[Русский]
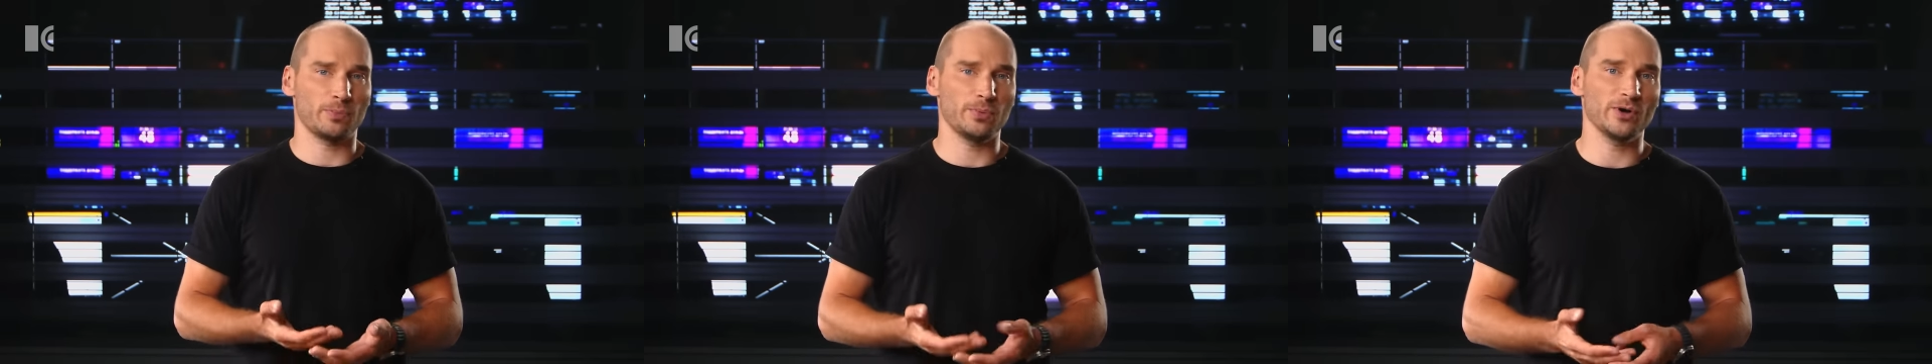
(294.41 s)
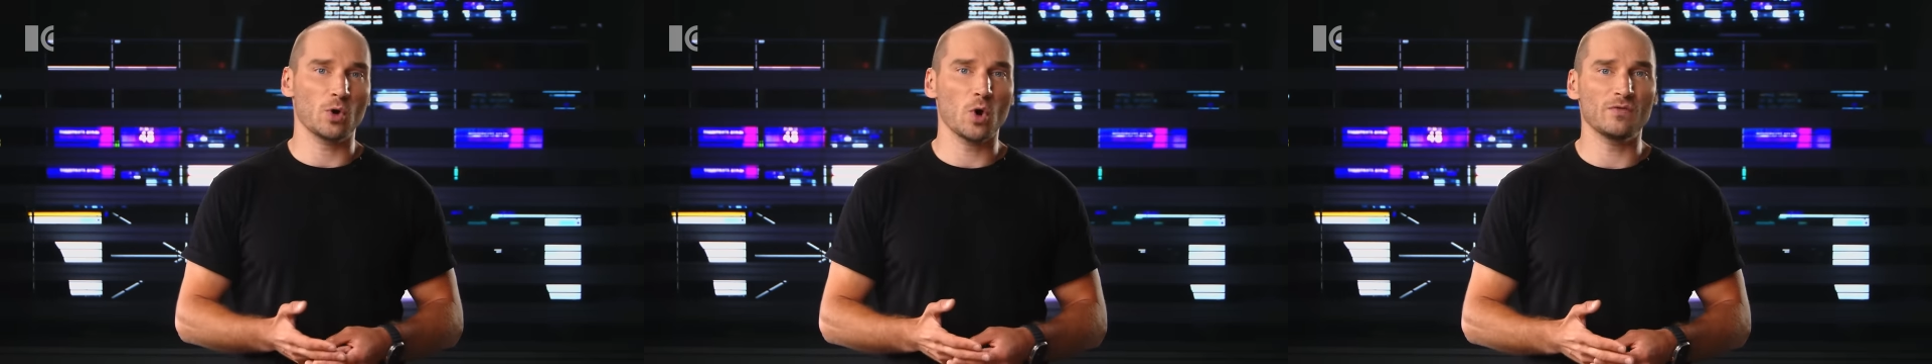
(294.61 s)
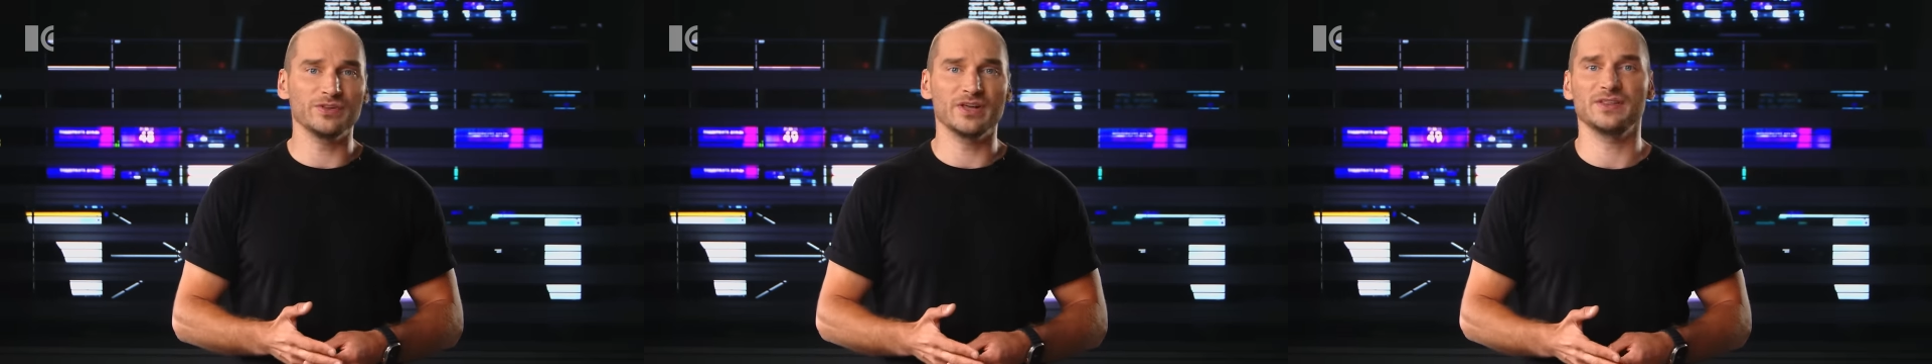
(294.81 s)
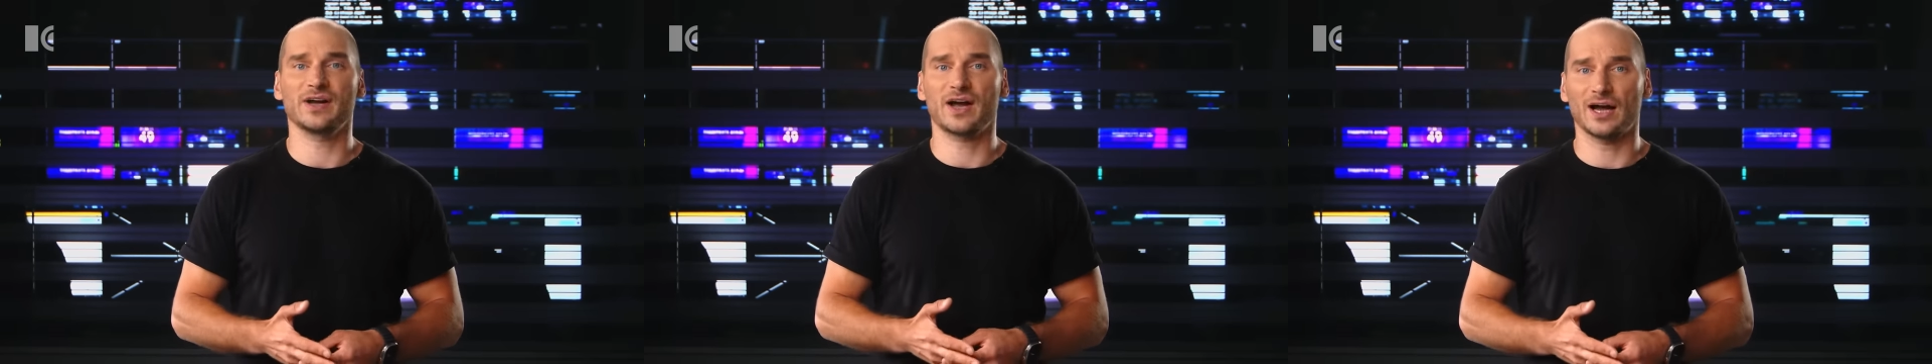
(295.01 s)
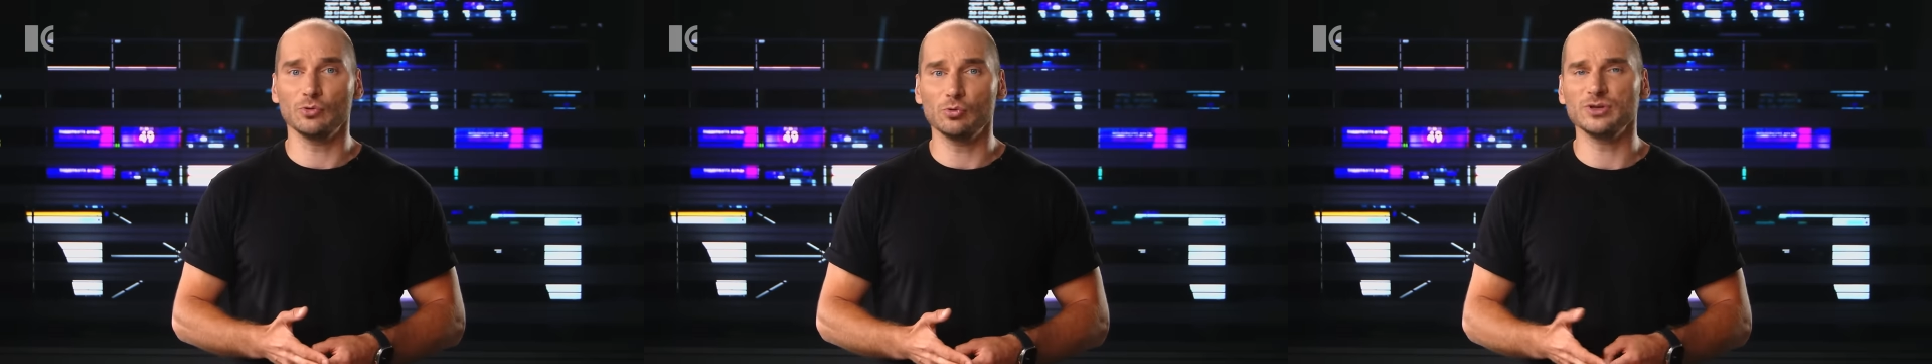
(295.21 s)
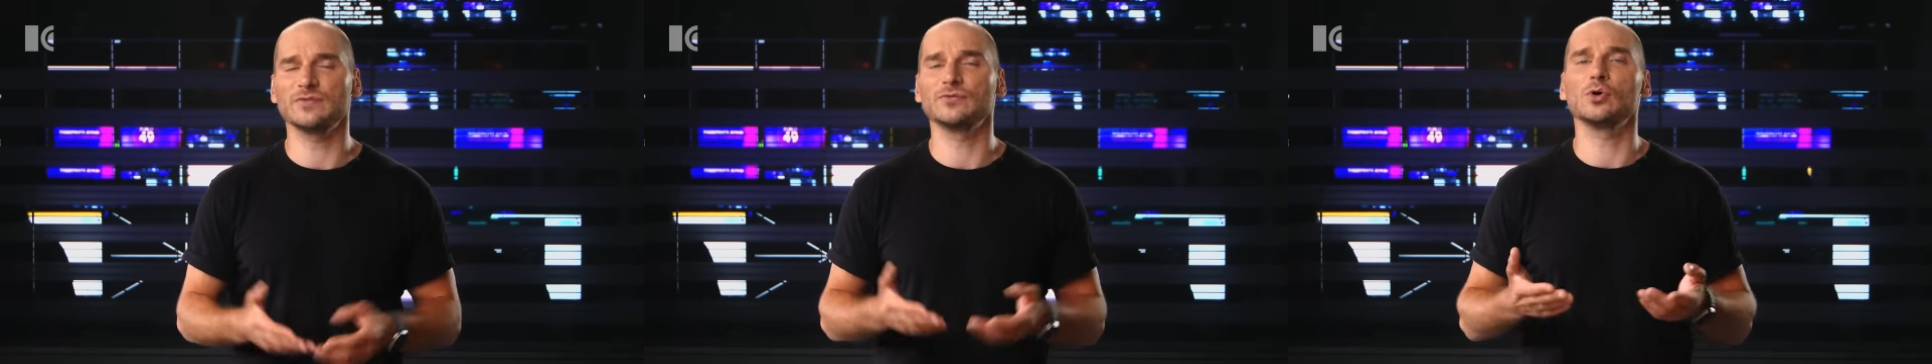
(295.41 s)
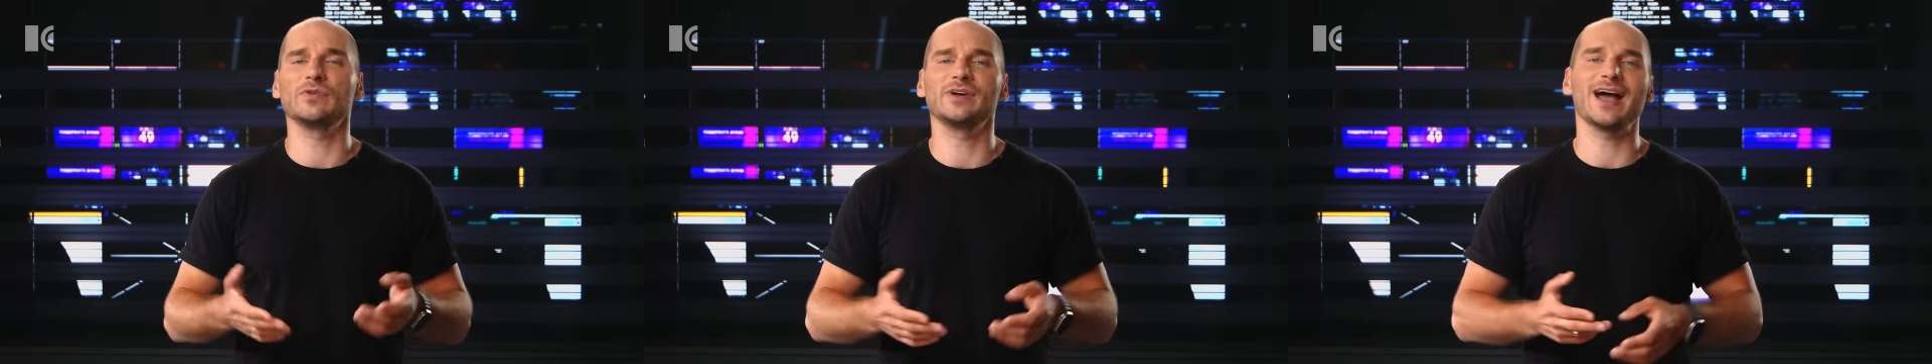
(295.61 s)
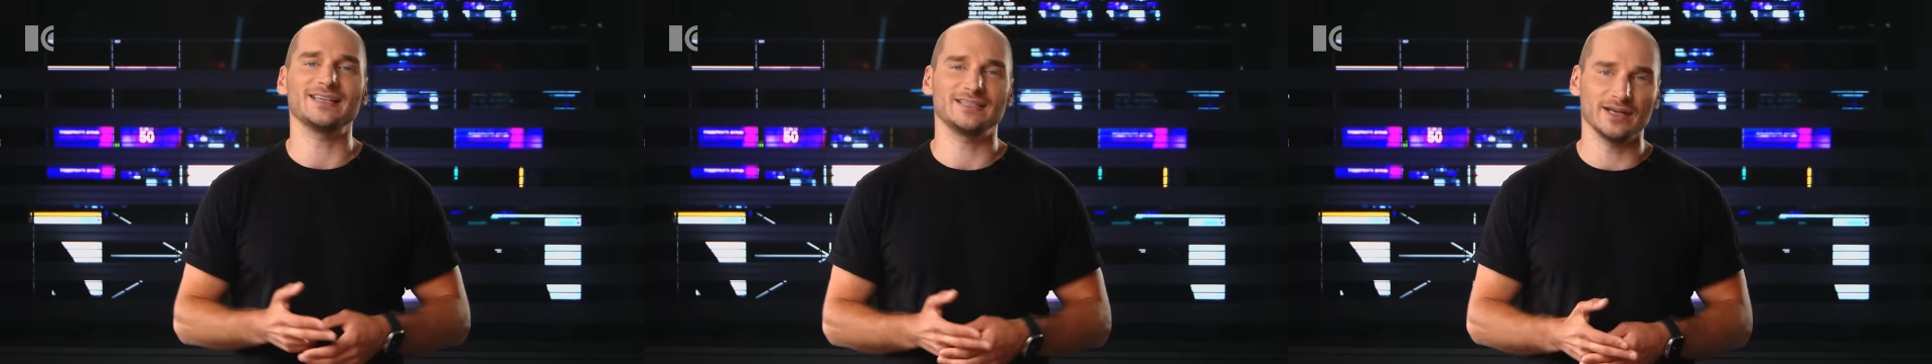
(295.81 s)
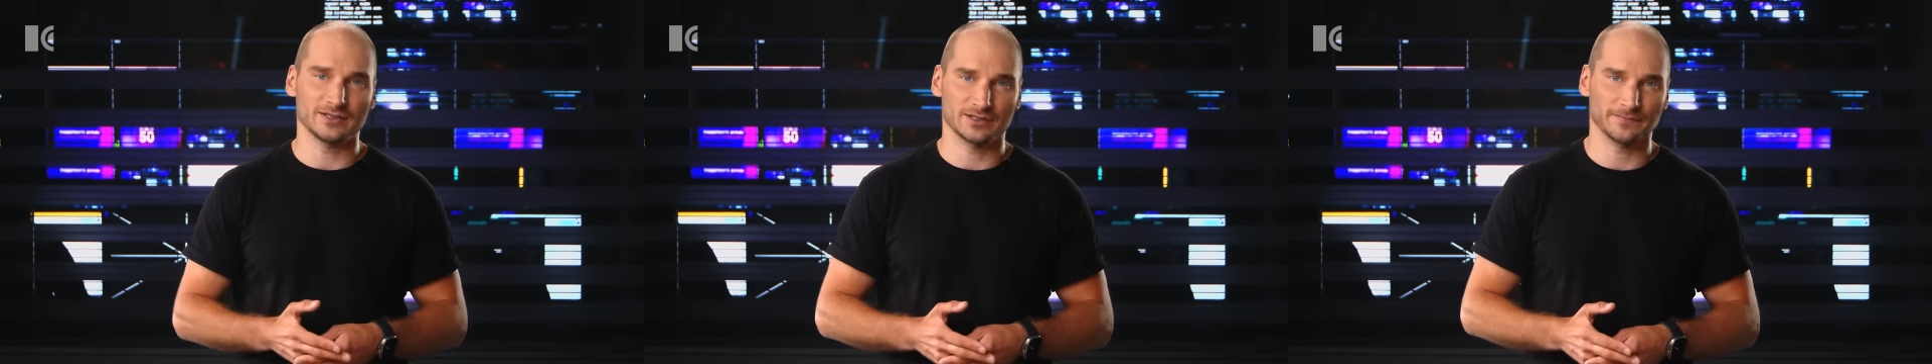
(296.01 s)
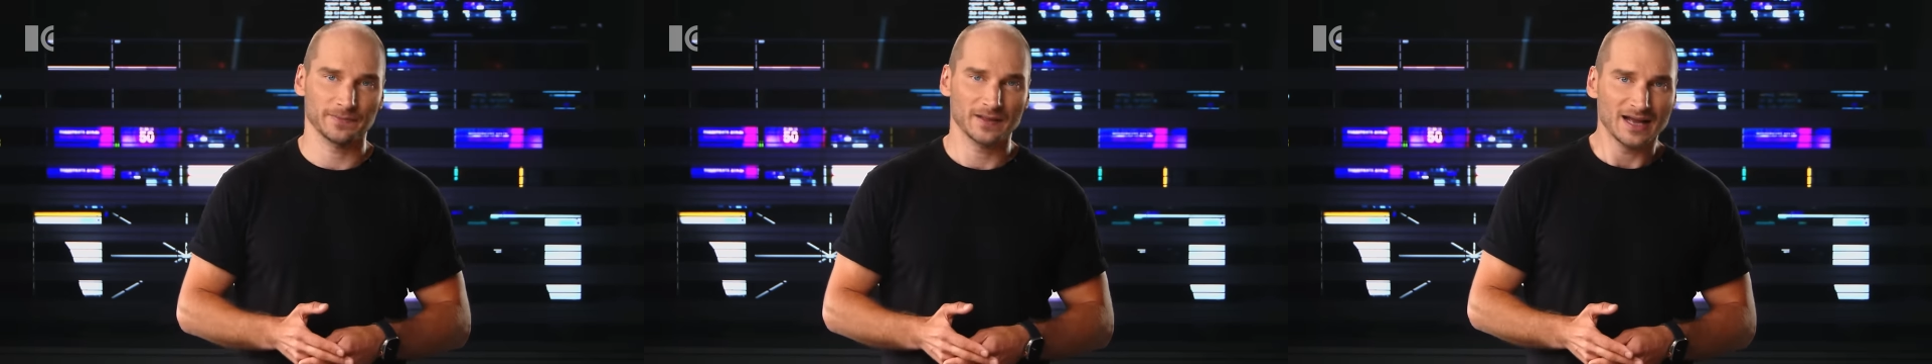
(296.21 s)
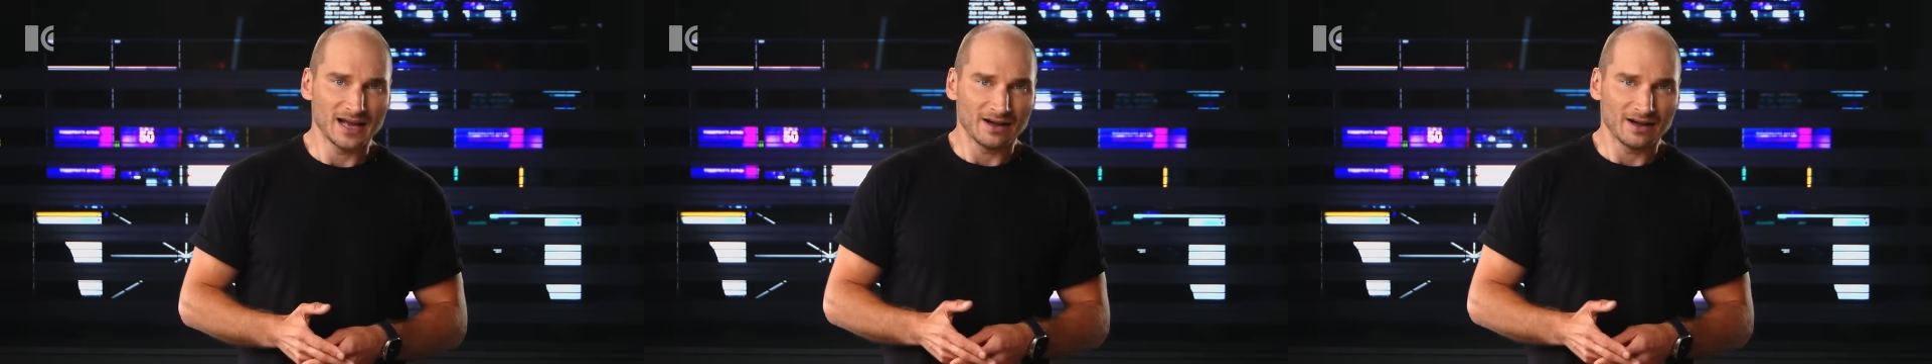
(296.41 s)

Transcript: опубликованная накануне в «Новой газете».